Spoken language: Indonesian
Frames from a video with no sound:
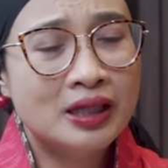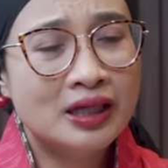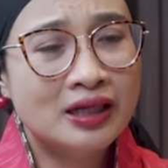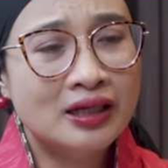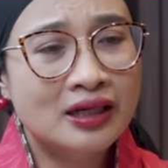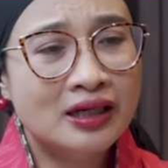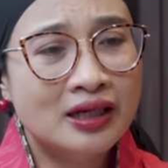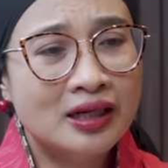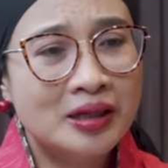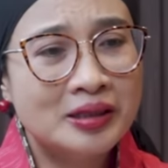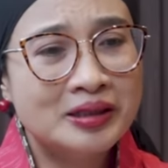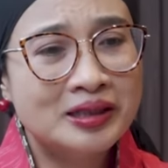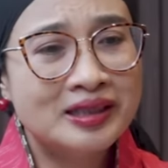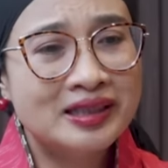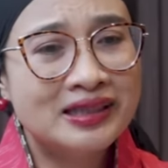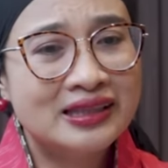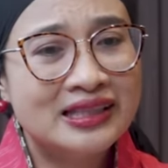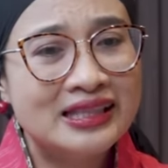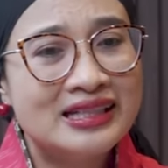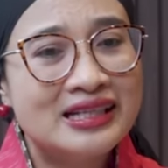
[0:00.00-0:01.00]

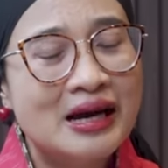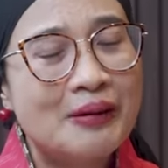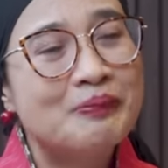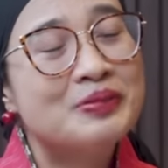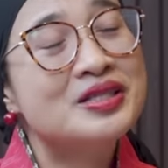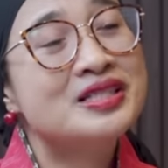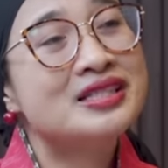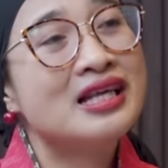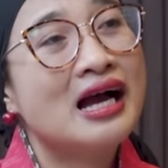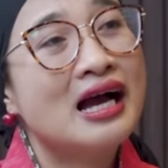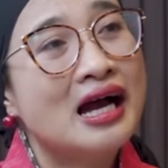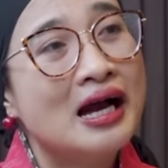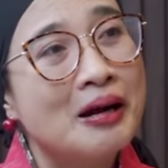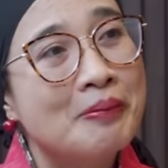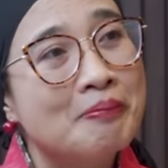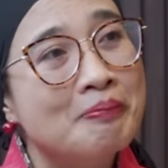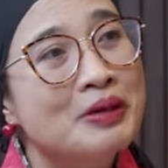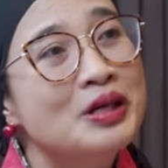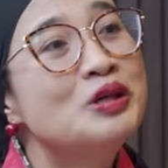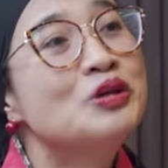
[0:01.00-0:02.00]
uh, tidak
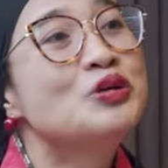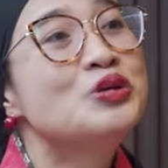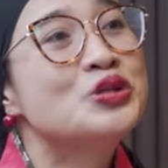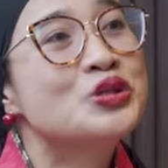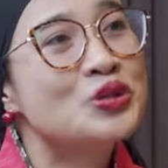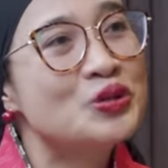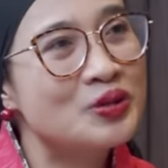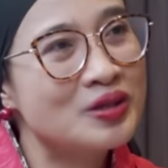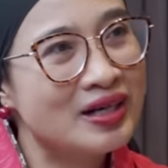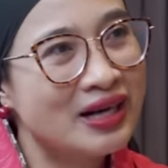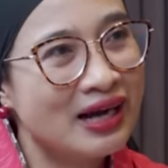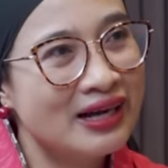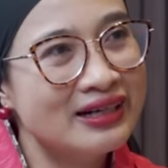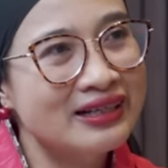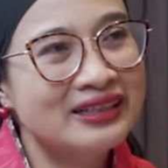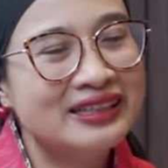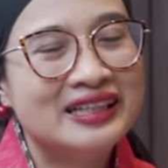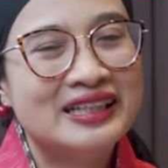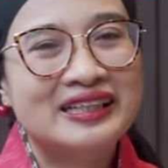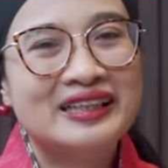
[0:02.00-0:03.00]
bisa
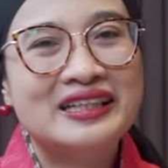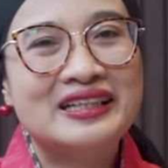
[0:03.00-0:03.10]
menunjukkan, hmm.